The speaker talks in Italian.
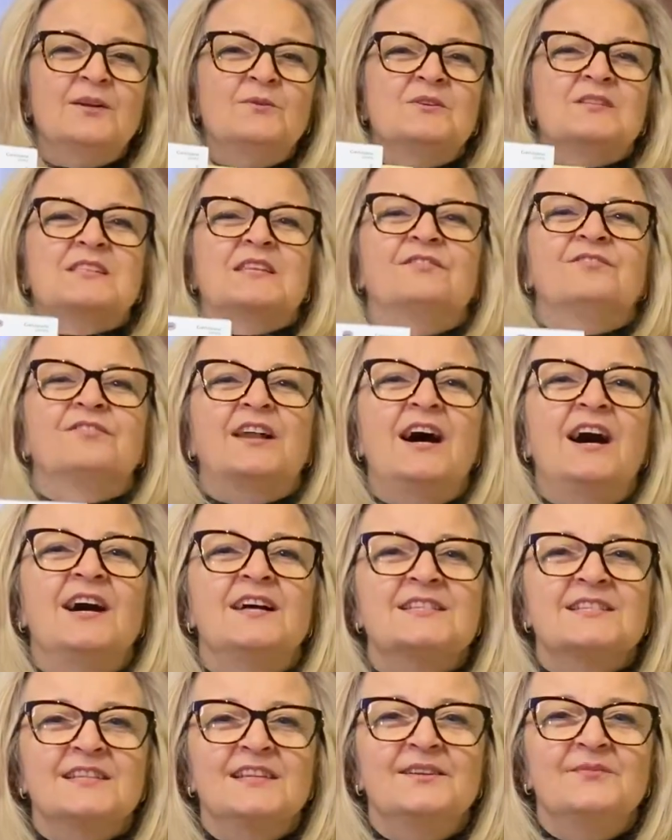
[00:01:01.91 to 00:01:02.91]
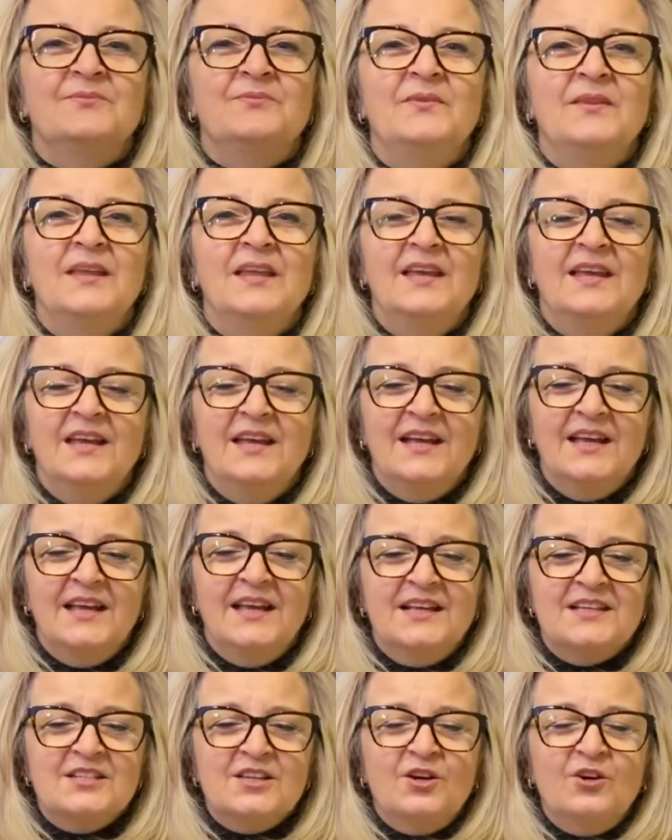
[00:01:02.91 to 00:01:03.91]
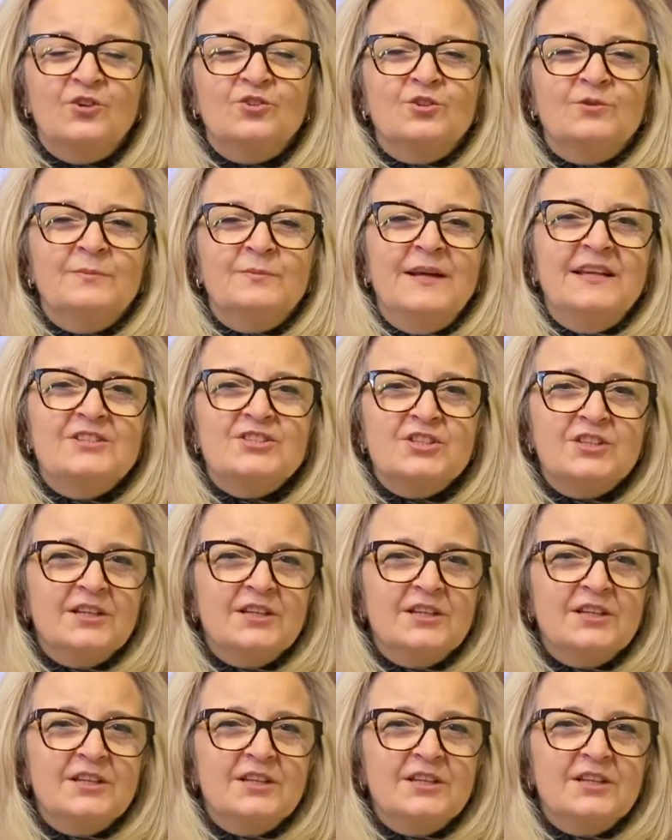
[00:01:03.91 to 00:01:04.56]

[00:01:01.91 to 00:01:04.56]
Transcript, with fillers: questa frase che secondo me ci